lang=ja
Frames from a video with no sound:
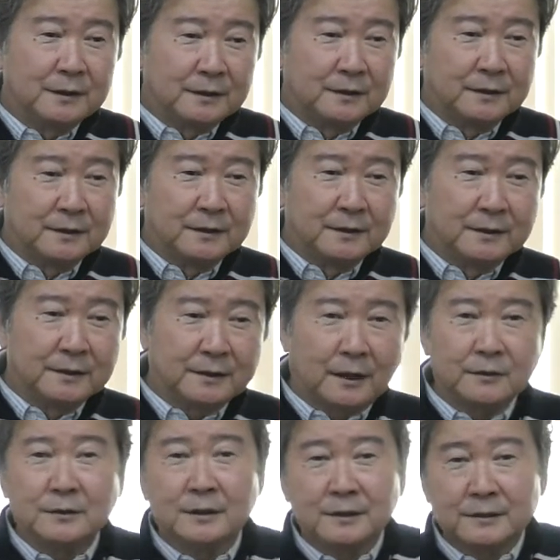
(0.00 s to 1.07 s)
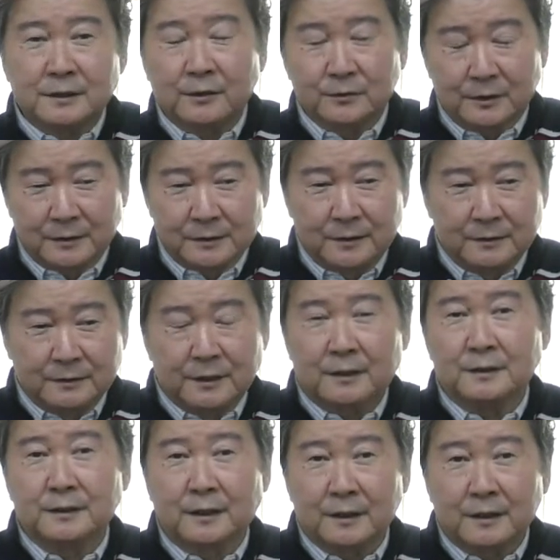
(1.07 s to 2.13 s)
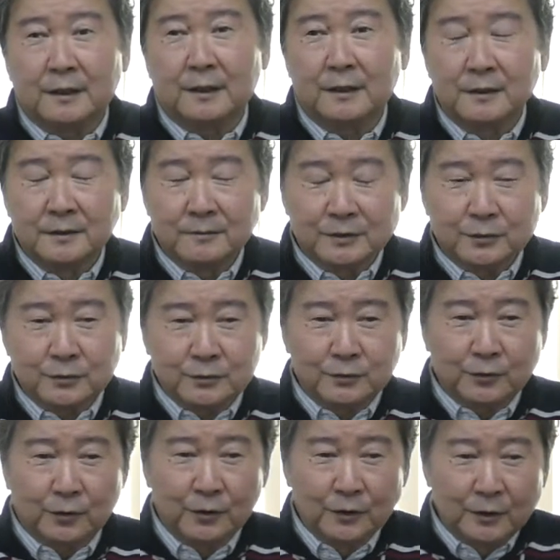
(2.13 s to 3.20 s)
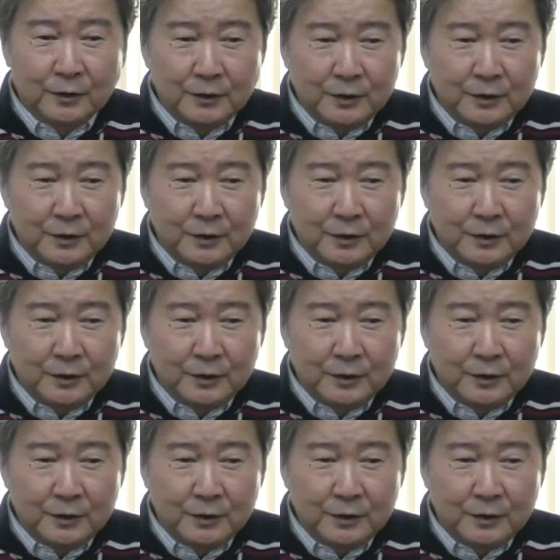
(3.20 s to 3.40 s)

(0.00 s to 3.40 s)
えー、格上げしたような世界だから、まあ、そうすると